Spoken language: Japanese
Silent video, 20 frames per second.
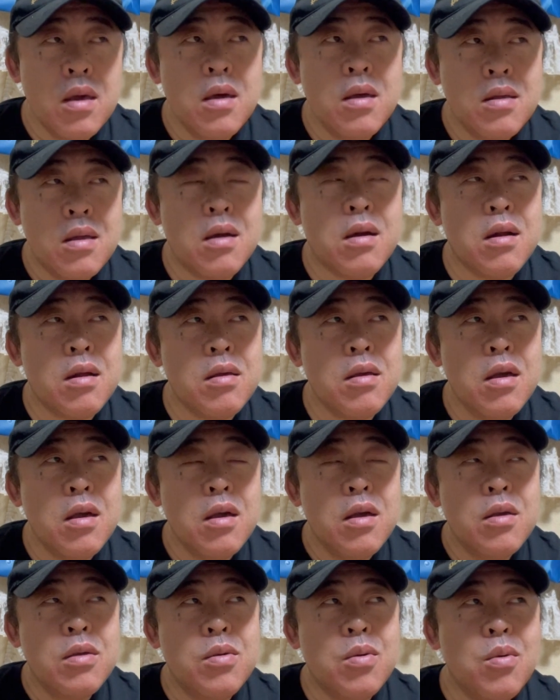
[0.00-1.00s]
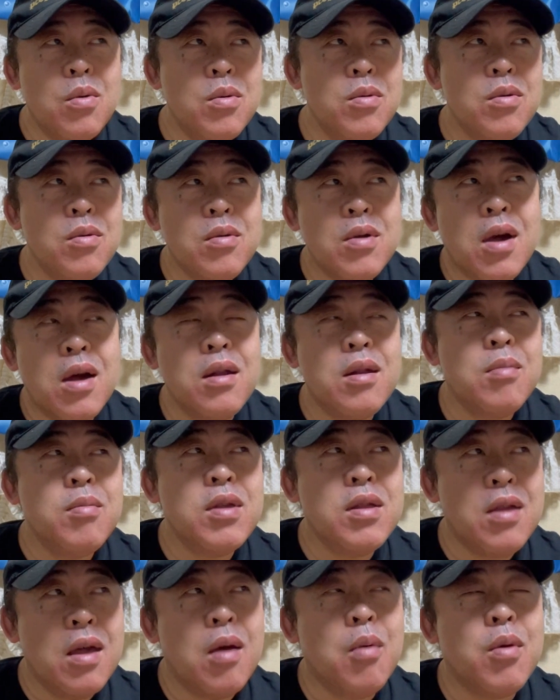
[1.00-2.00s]
だからそういう絡
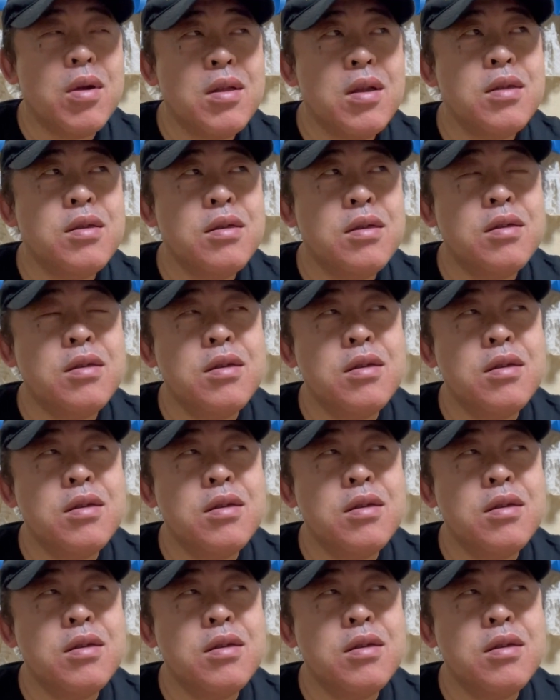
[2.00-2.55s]
みで私